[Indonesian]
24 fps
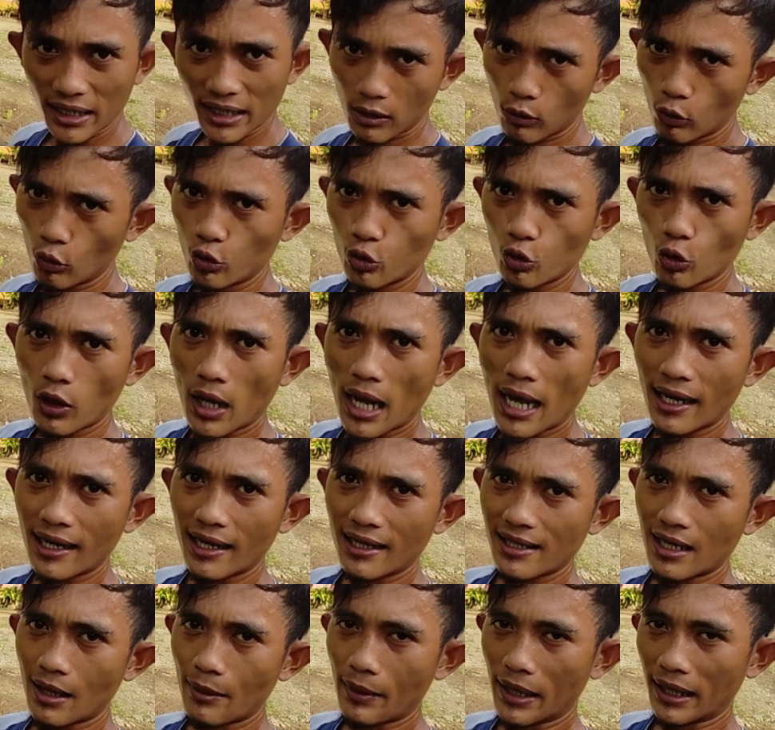unsur hara
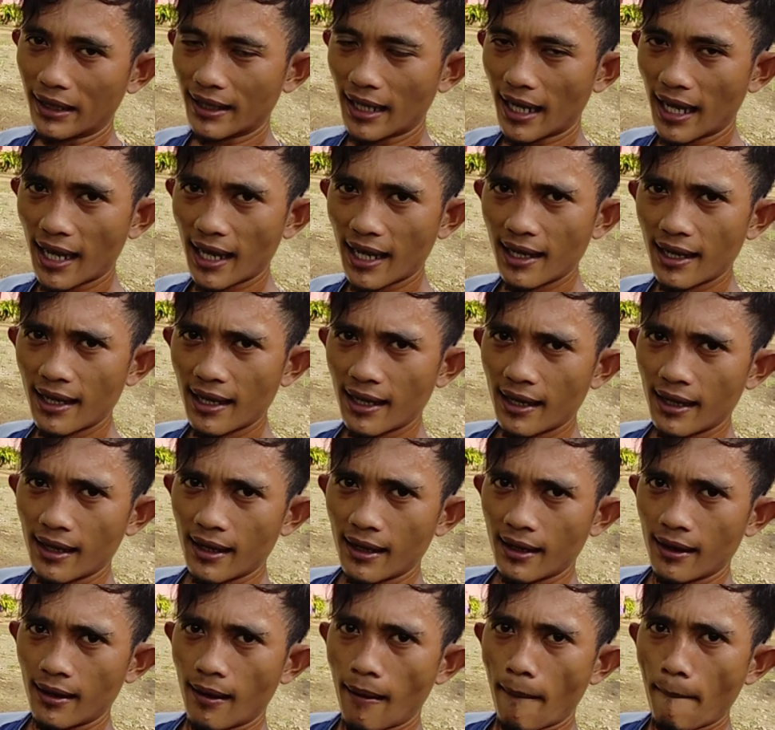sahabat
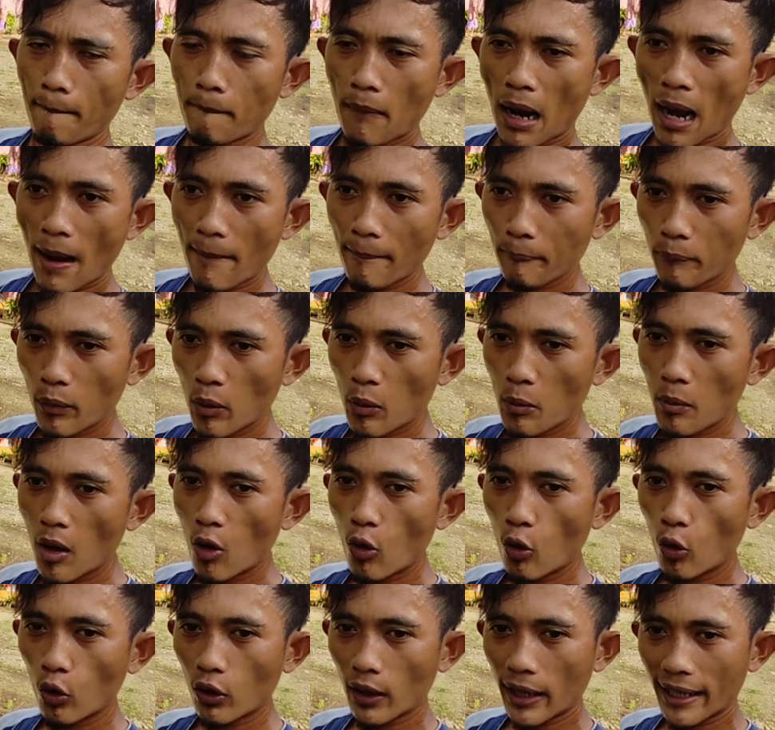mampu
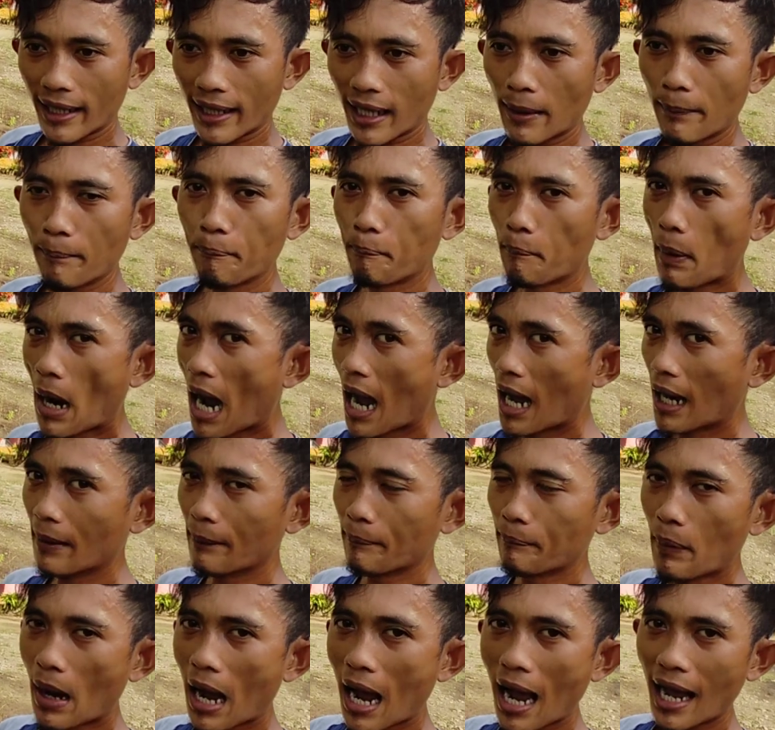menguraikan
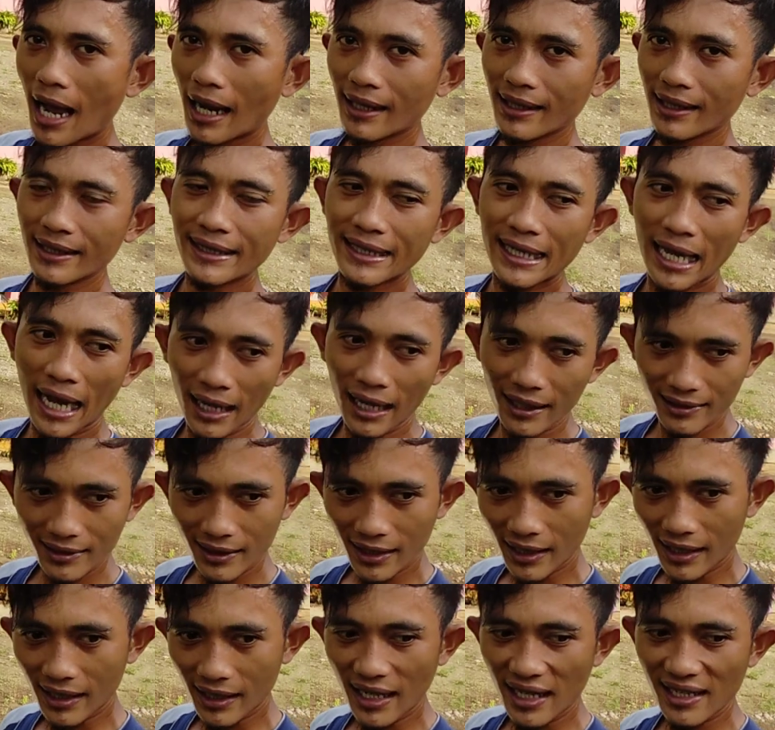bahan-bahan yang
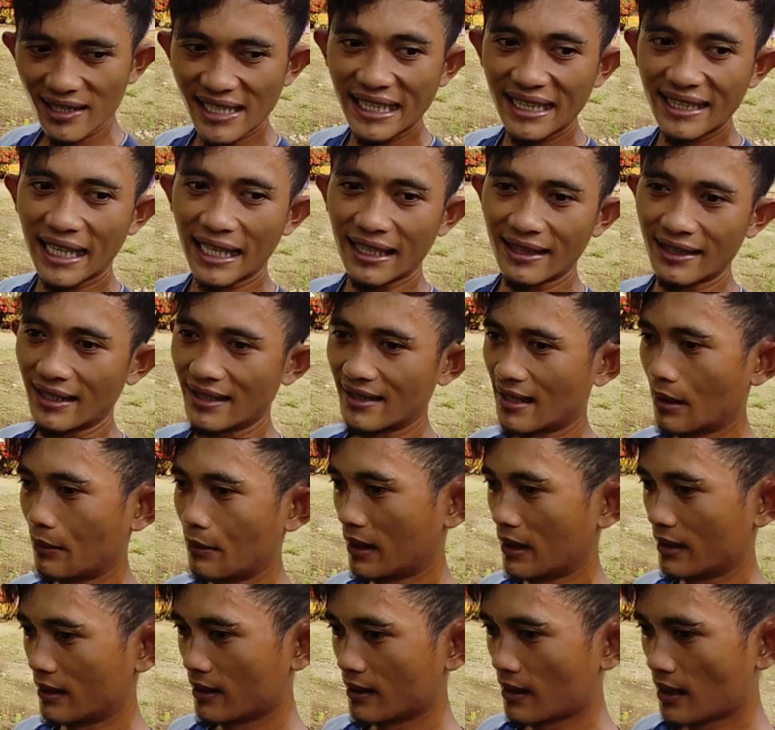terkena sintetis sahabat